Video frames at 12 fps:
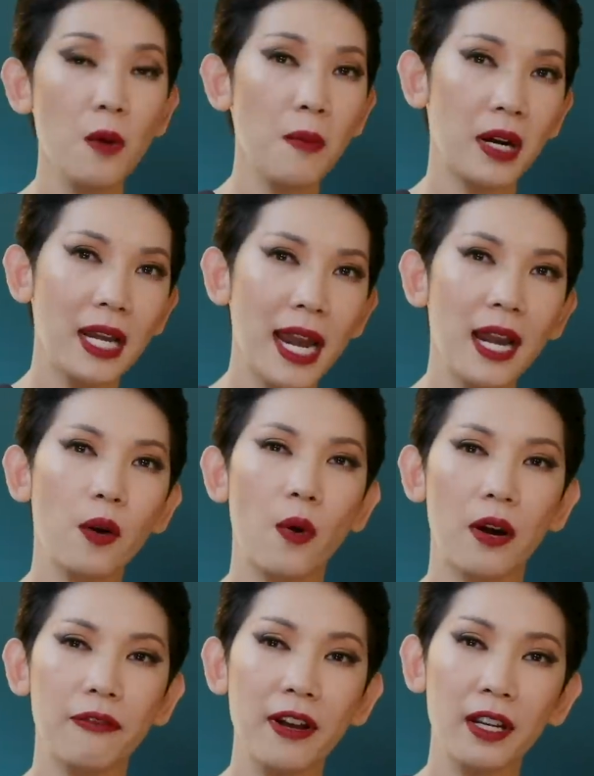nếu mà ghen
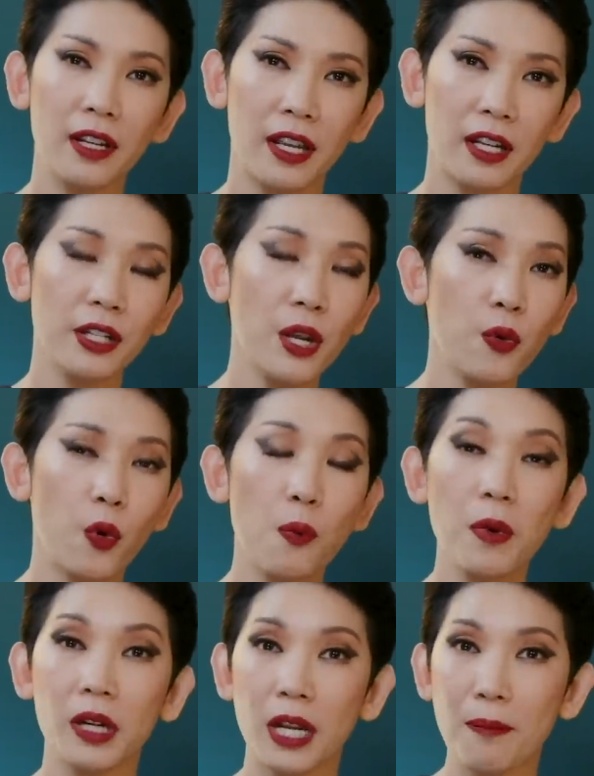hoặc phát hiện người yêu của
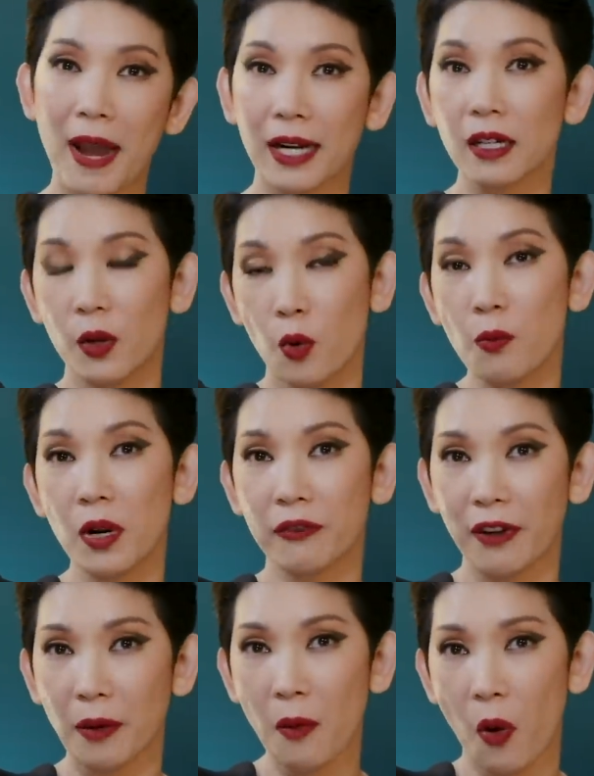mình hay bạn đời của mình
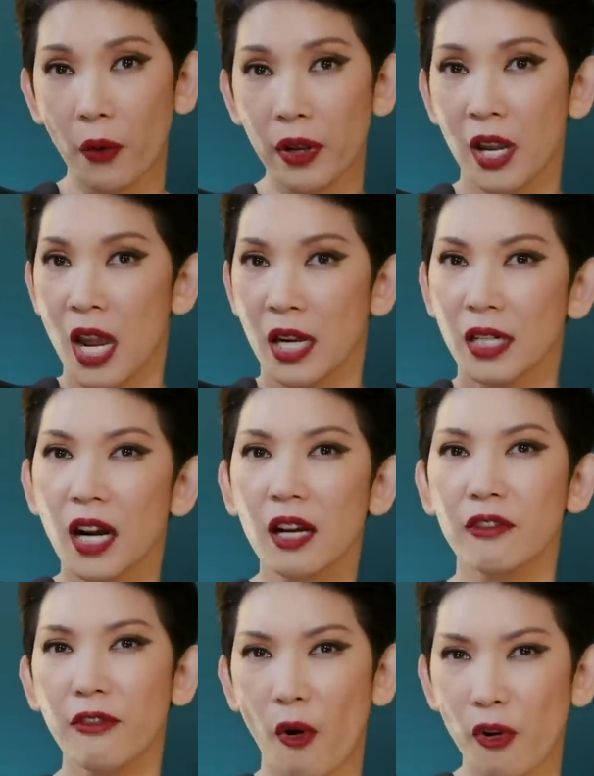phản bội,
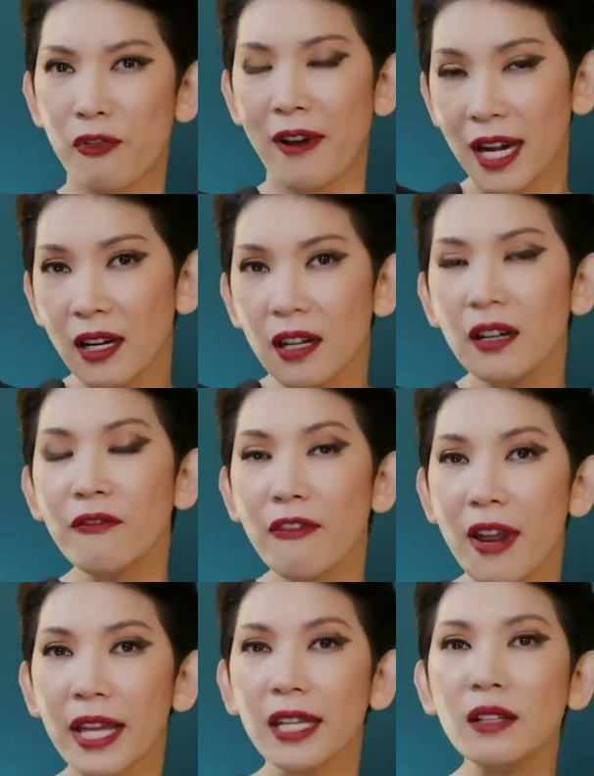đừng vội phản ứng
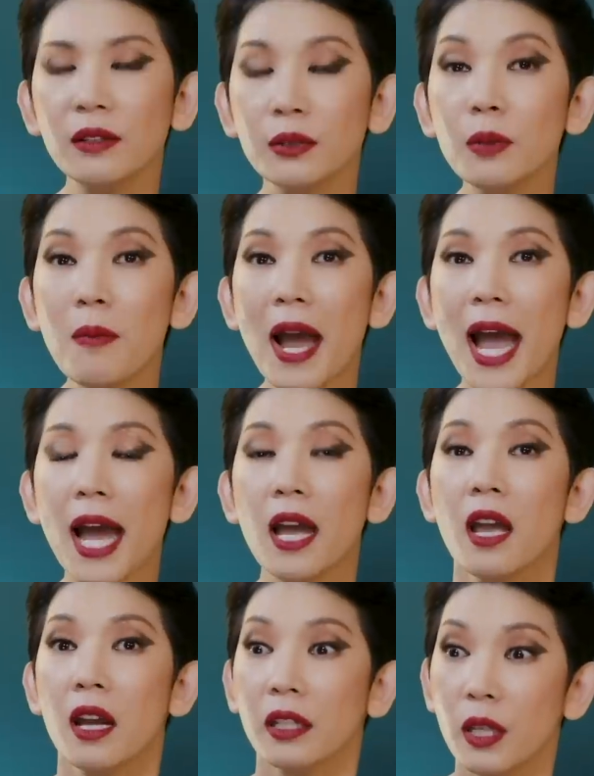với lại cái người thứ ba.
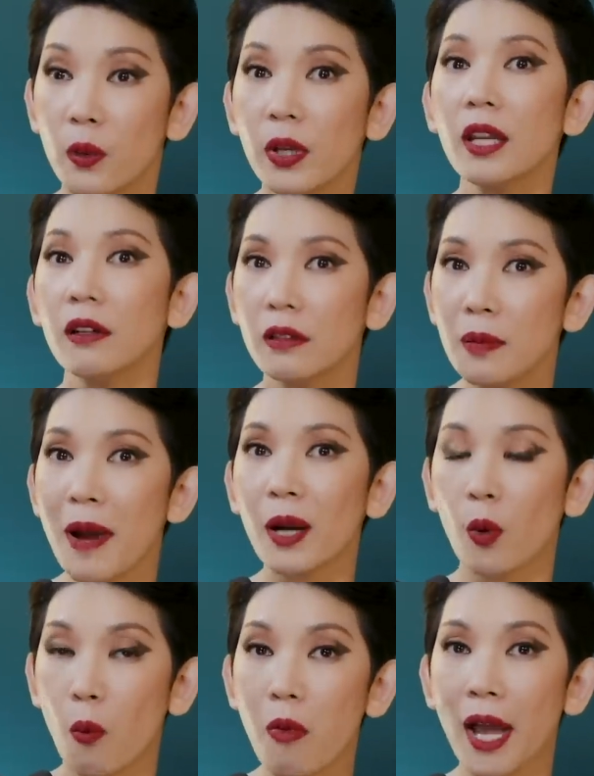Nhiều khi người thứ ba
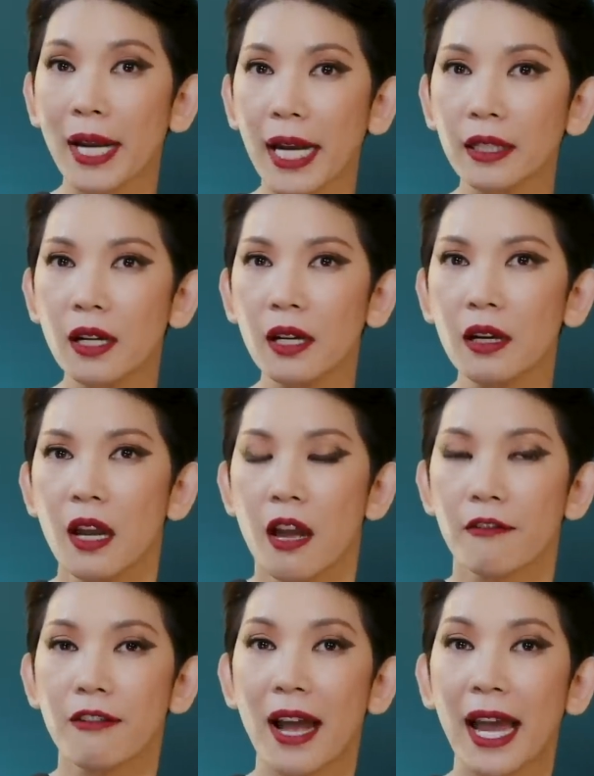cũng là nạn nhân,
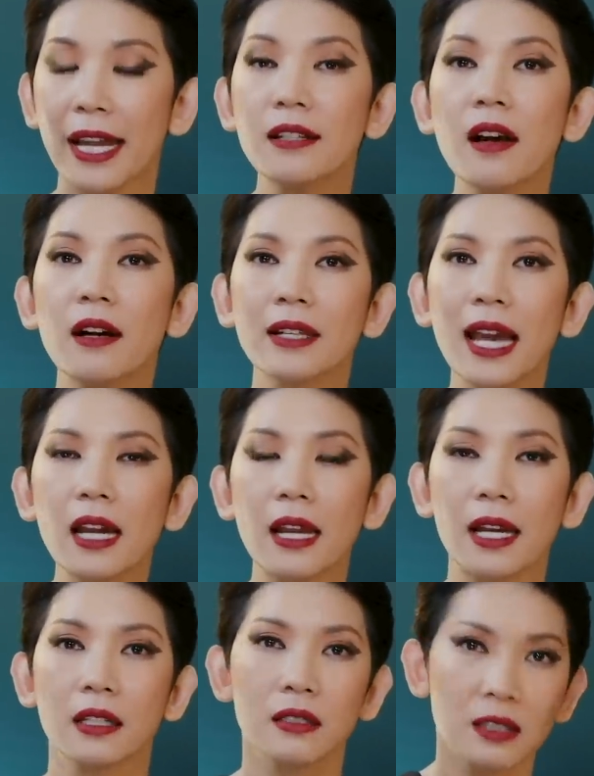và hãy cân nhắc
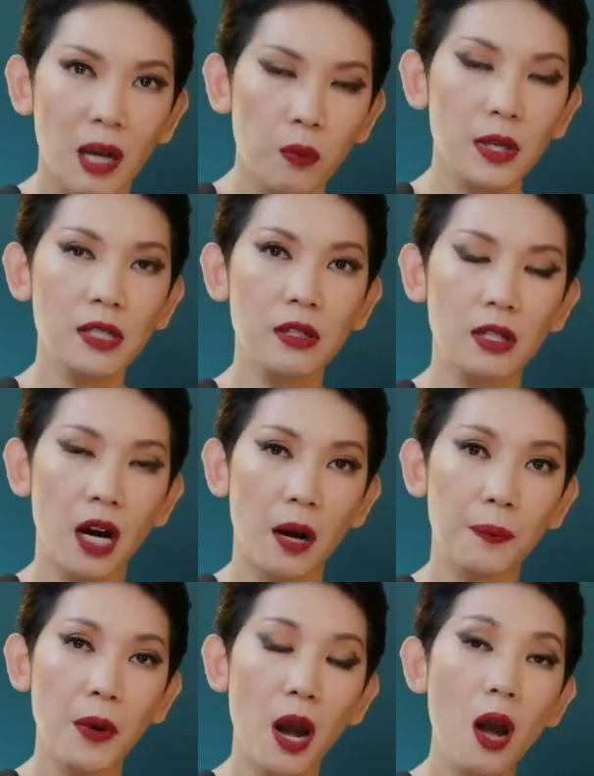rằng trong cái trường
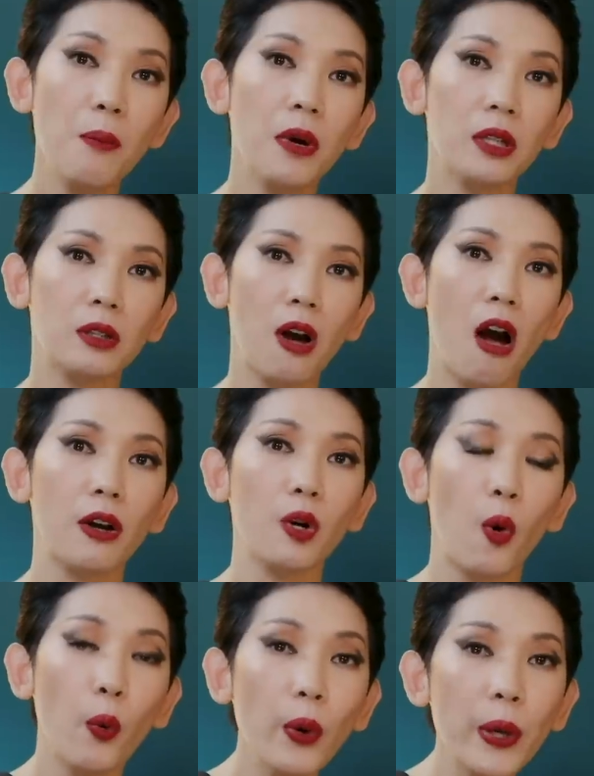hợp đó mình còn
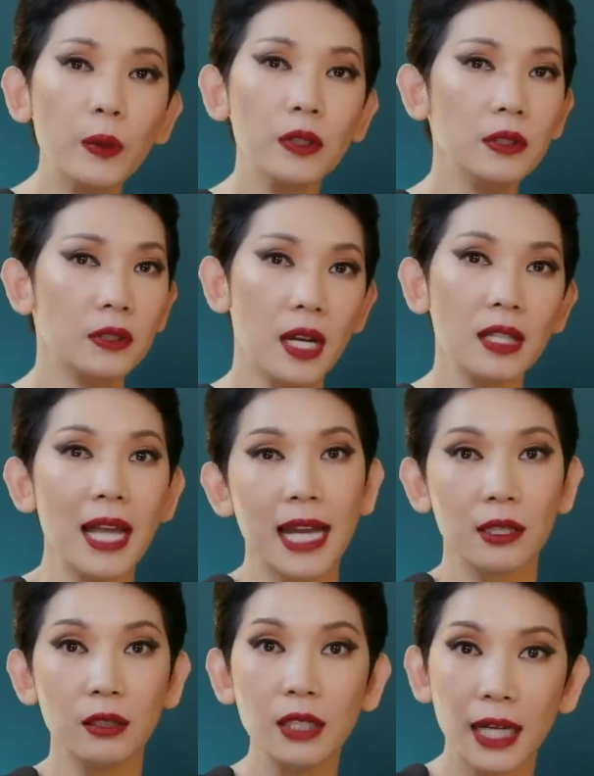đủ yêu thương để
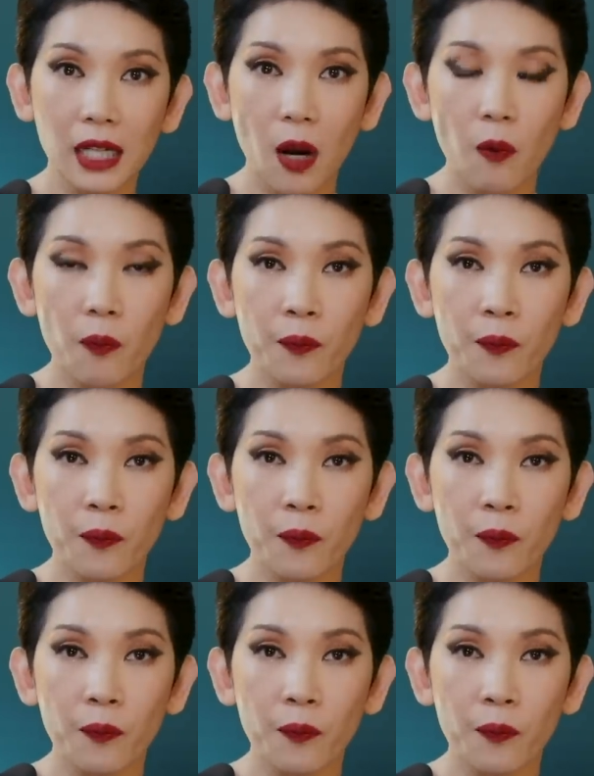tha thứ hay không.